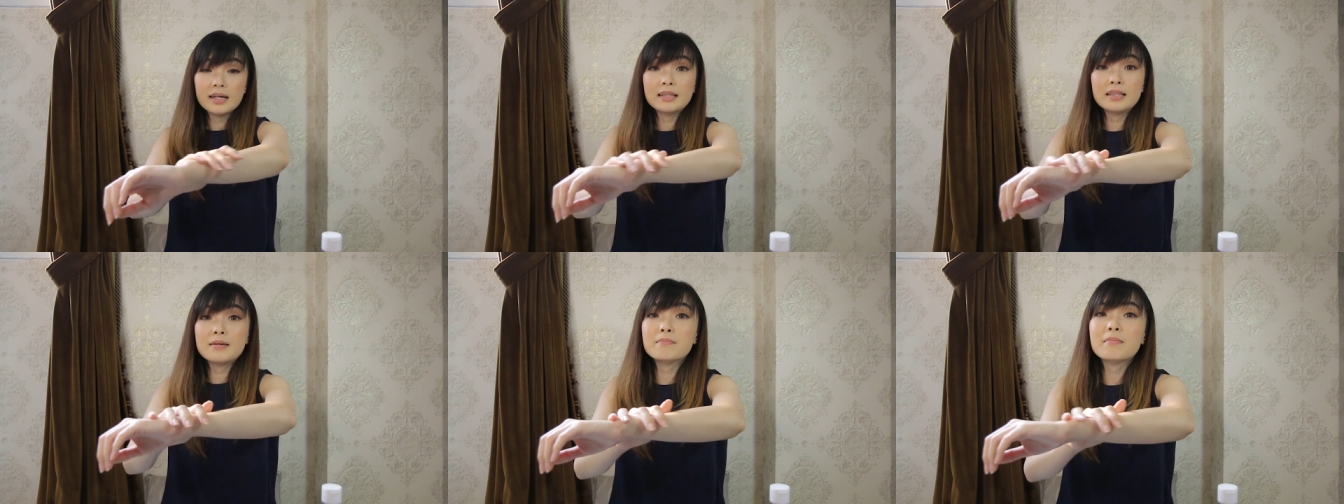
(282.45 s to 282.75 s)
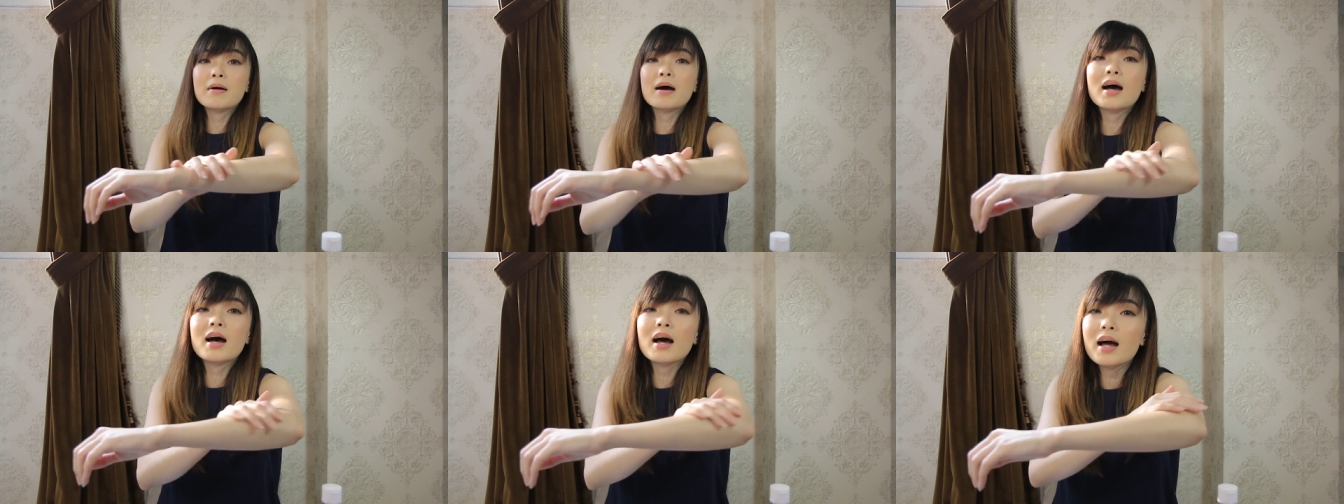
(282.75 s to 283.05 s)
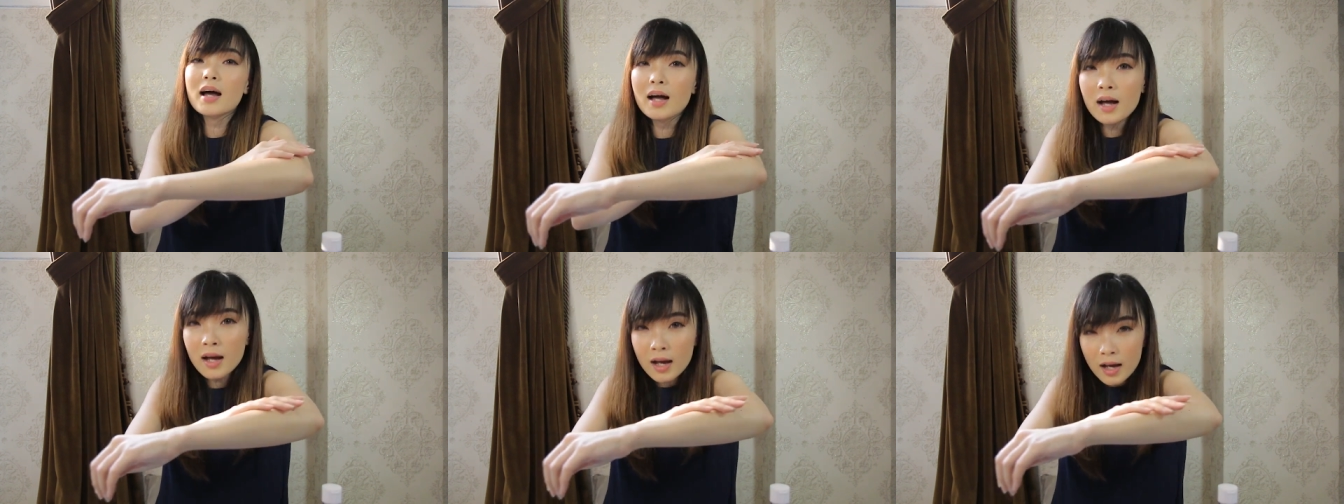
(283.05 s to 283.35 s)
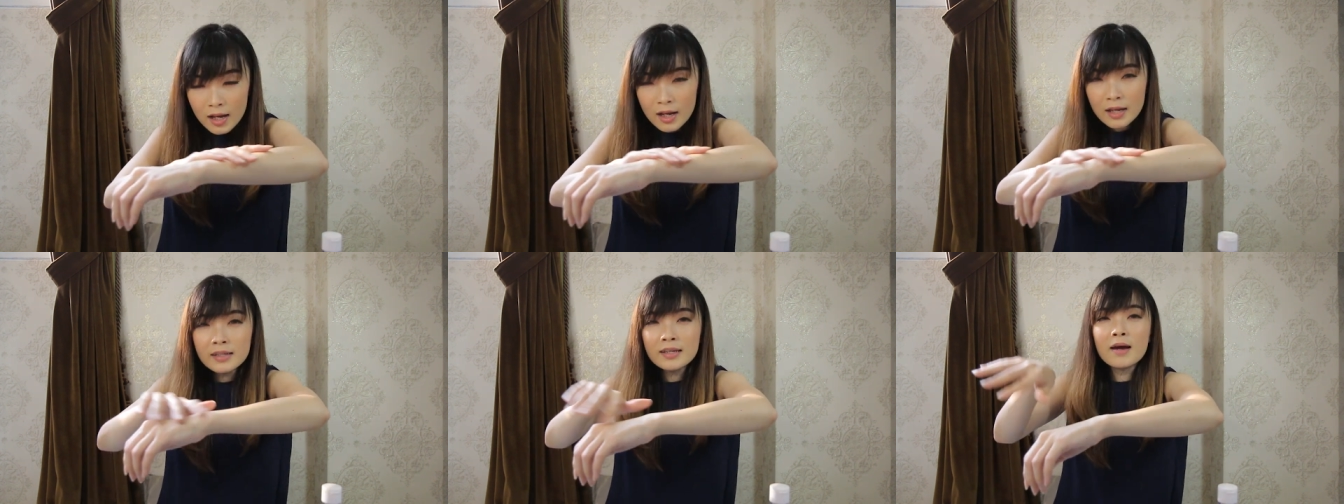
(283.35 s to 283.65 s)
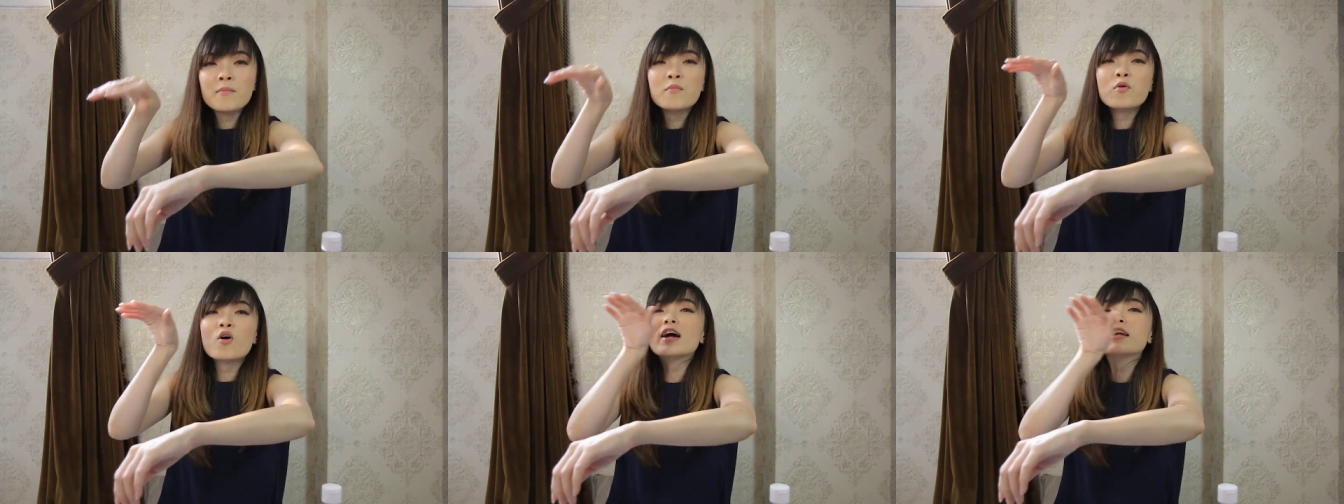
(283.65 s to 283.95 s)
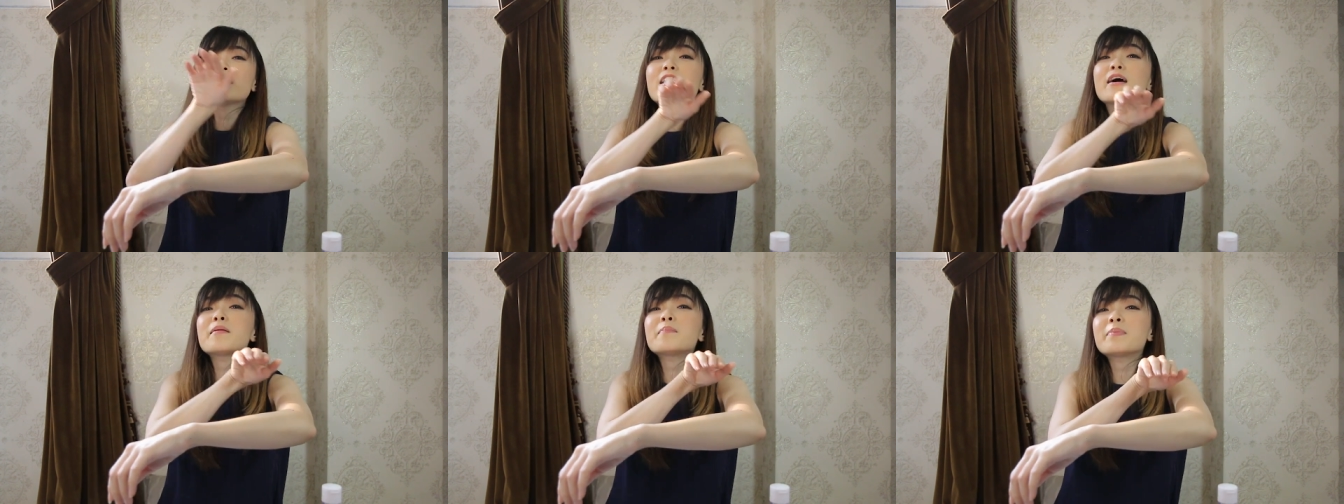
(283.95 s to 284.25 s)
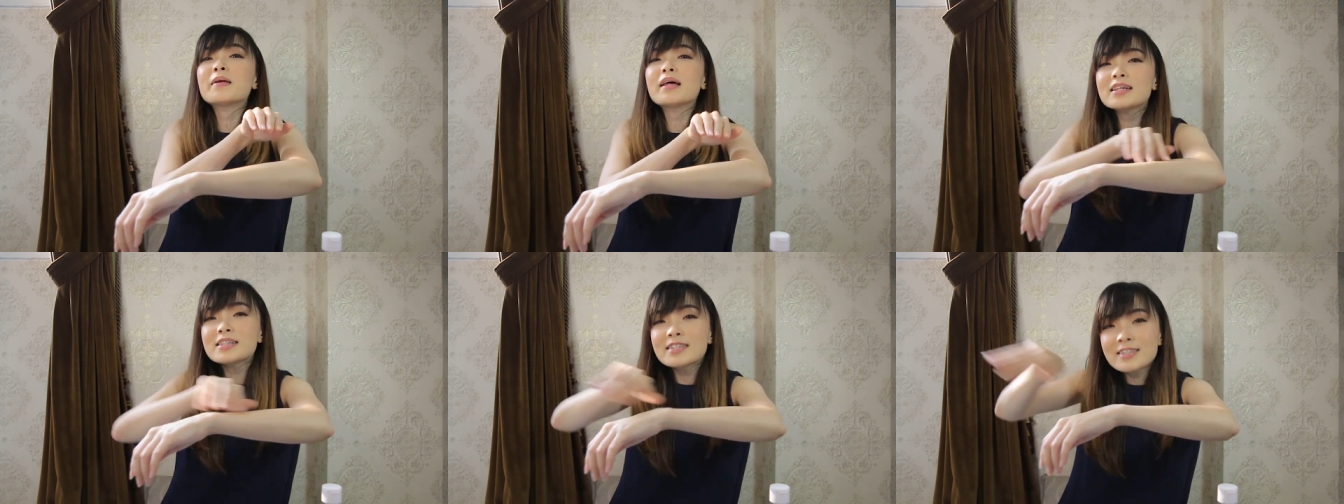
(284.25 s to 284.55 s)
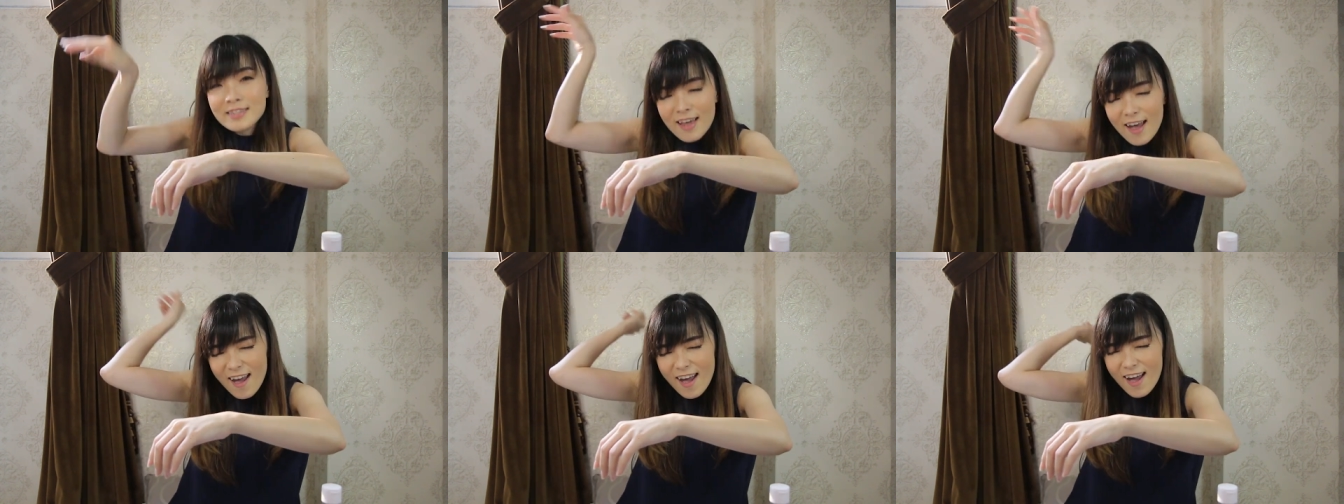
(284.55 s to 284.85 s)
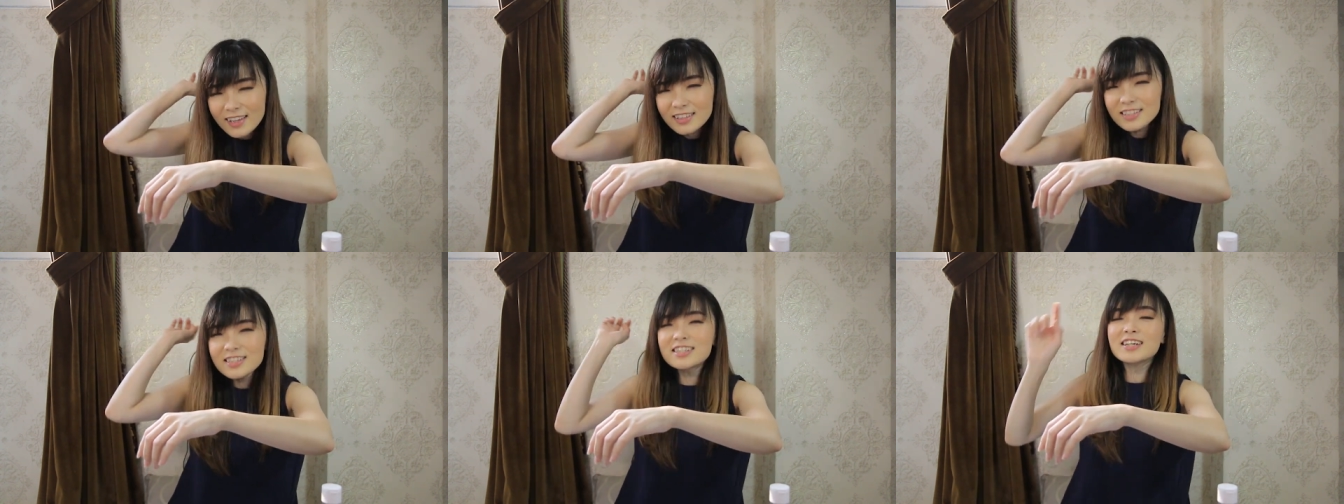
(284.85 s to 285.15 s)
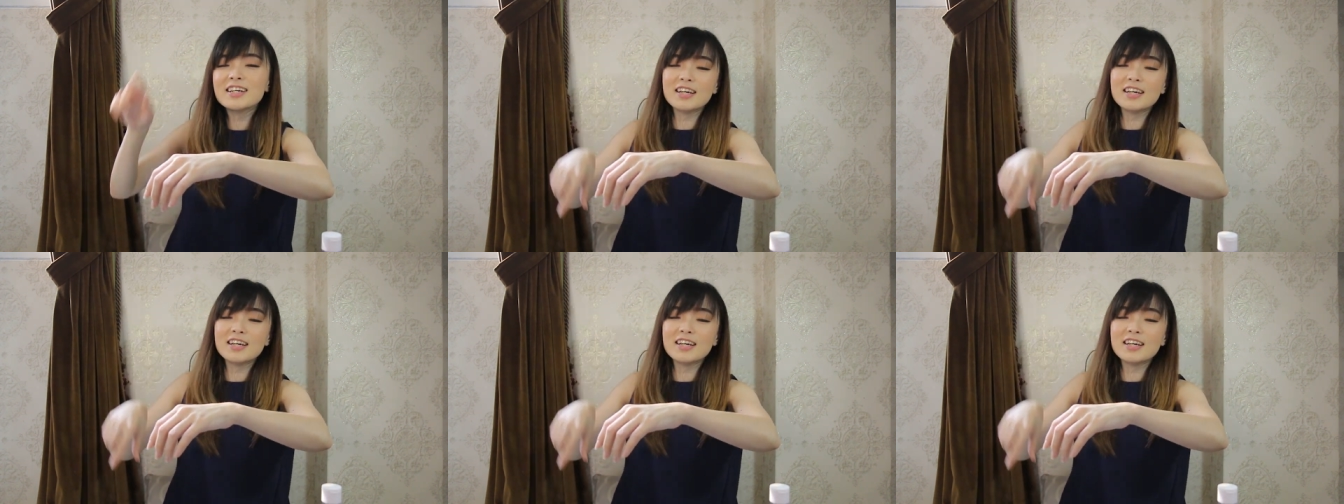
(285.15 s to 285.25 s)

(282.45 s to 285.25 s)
ini mah nyamuk aja kepleset